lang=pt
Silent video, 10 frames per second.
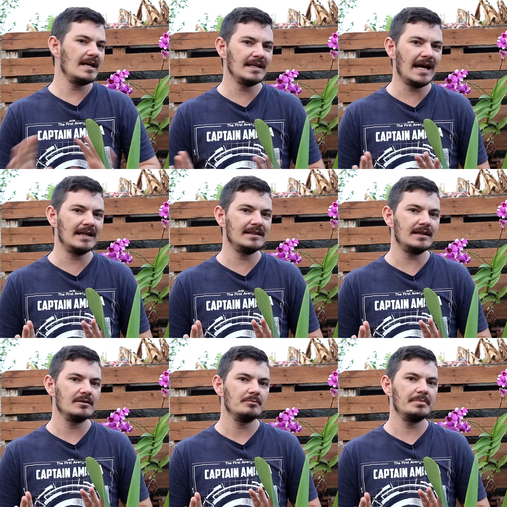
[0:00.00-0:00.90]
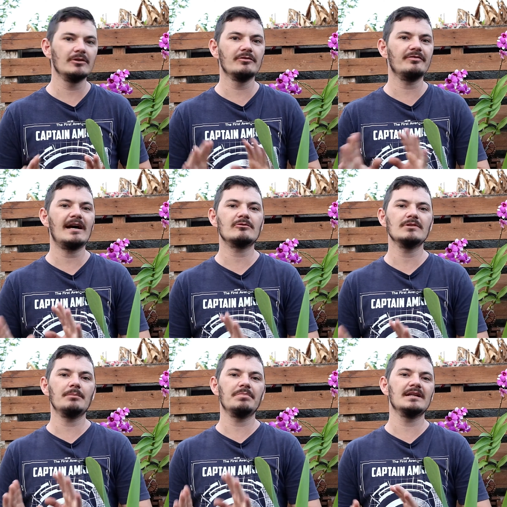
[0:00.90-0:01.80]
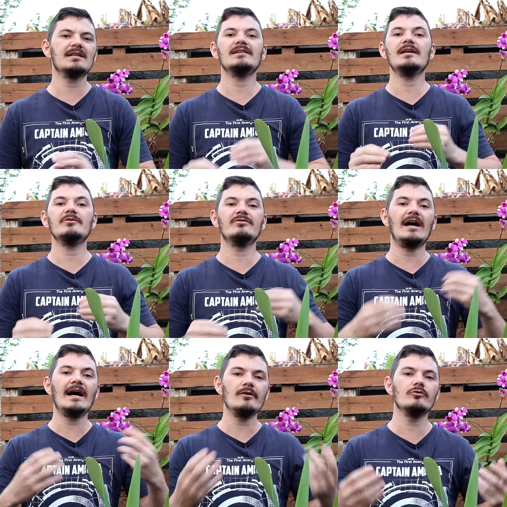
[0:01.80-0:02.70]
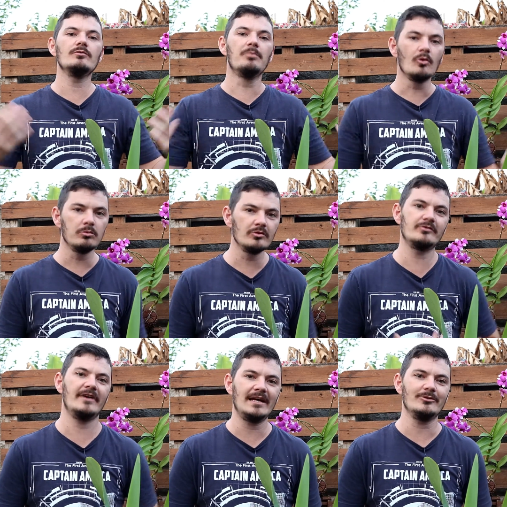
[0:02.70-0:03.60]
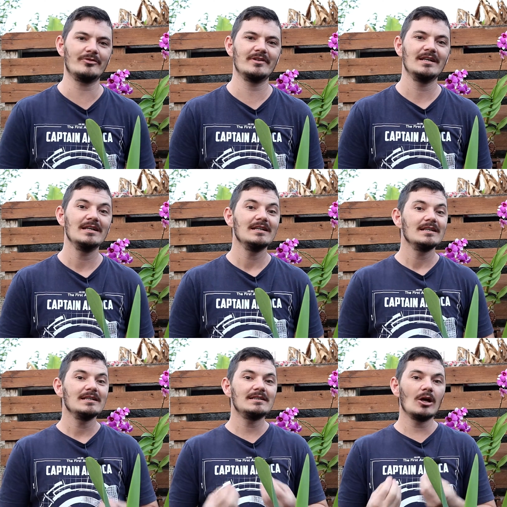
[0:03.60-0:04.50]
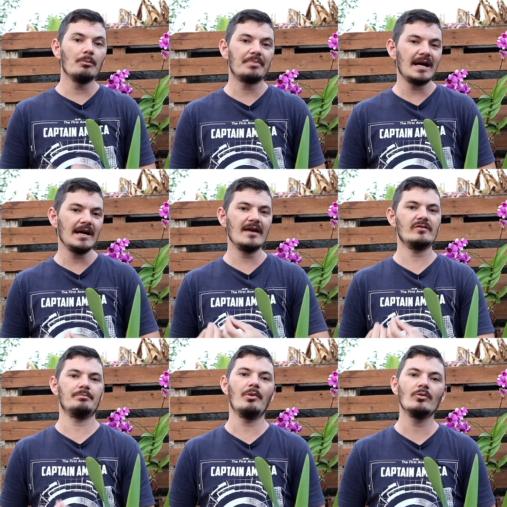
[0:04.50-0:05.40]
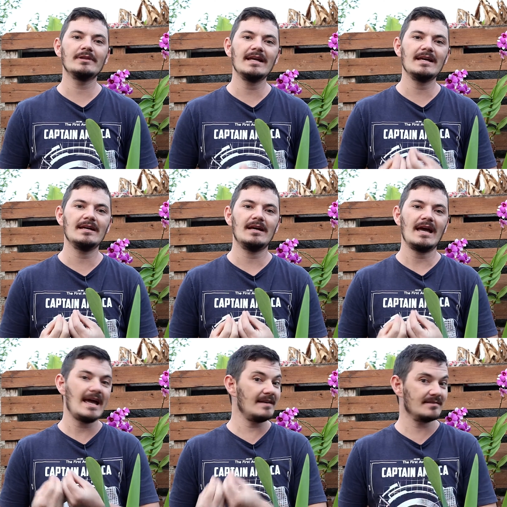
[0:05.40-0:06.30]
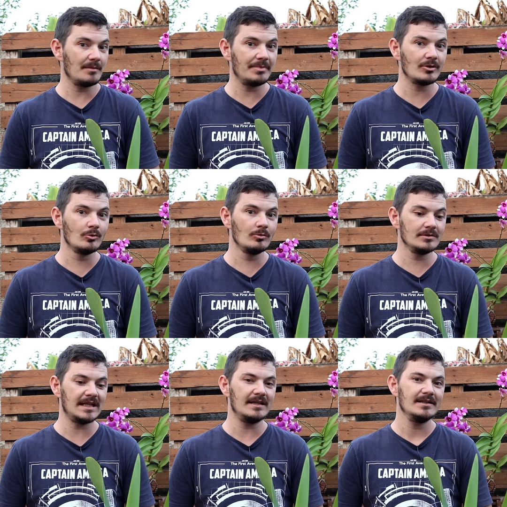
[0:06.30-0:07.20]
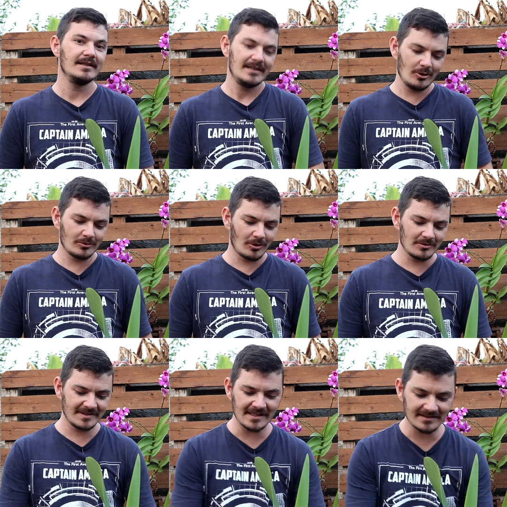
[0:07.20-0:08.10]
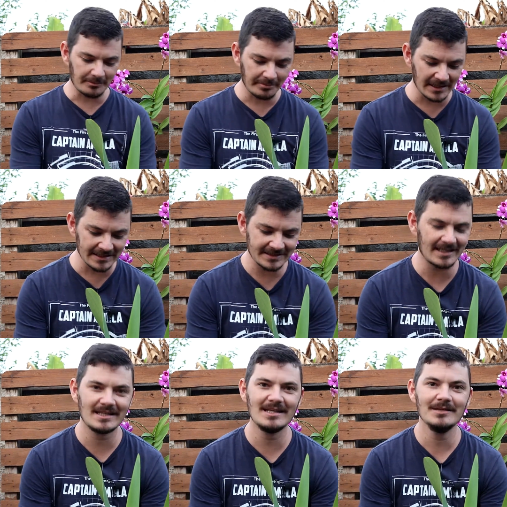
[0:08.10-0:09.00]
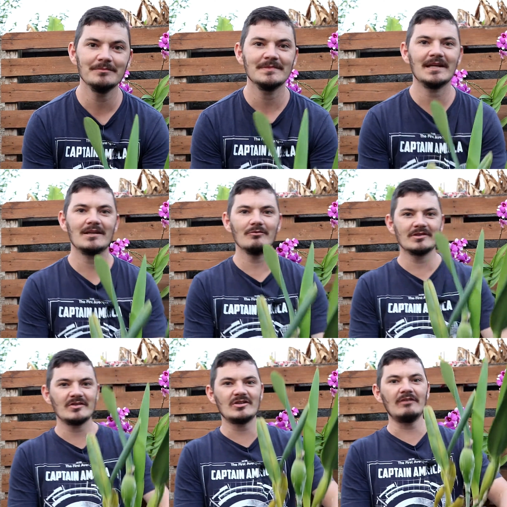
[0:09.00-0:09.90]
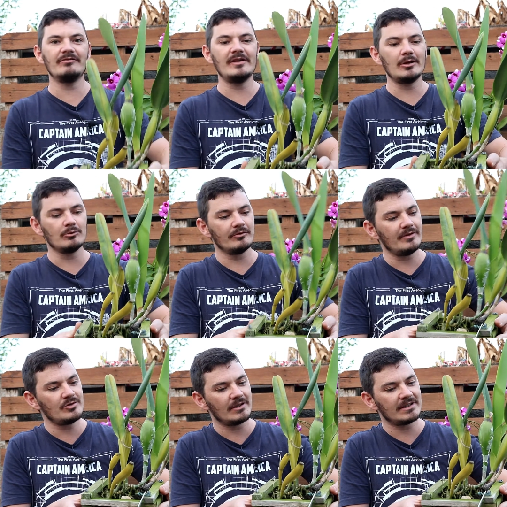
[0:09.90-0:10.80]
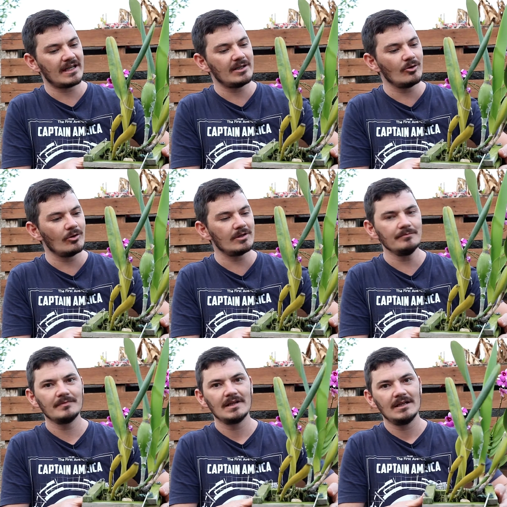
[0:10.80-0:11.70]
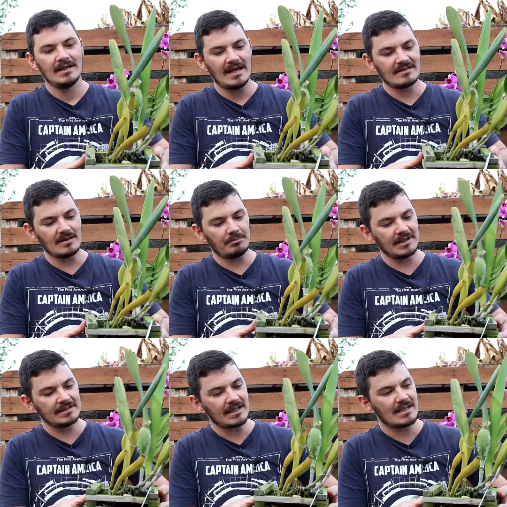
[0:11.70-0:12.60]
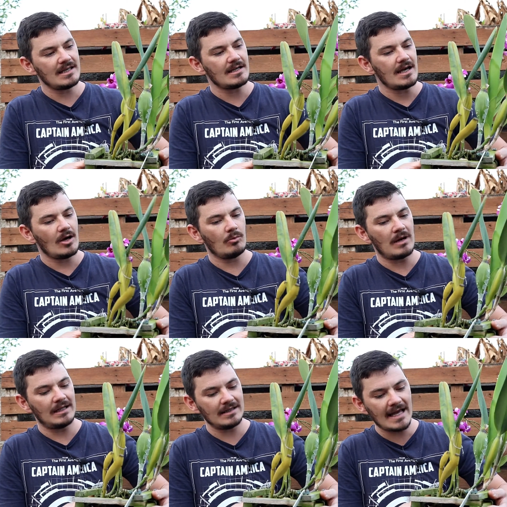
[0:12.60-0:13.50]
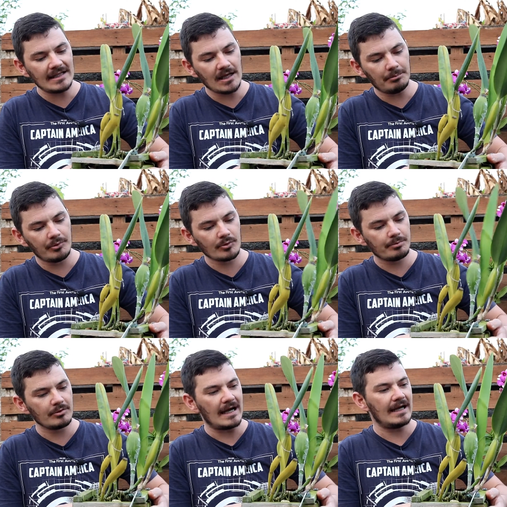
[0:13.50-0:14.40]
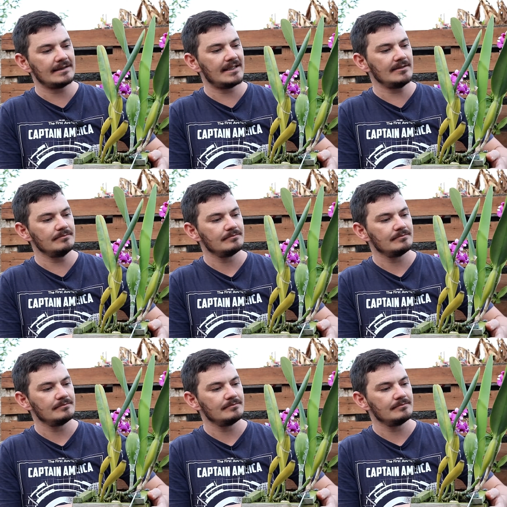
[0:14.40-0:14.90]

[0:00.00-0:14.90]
em nada, pelo fato da planta ter vários bulbos velhos. Então, para responder essa pergunta, eu trouxe essa planta aqui, né, que vocês já viram no vídeo anterior, essa planta aqui é uma Lélia purpurata,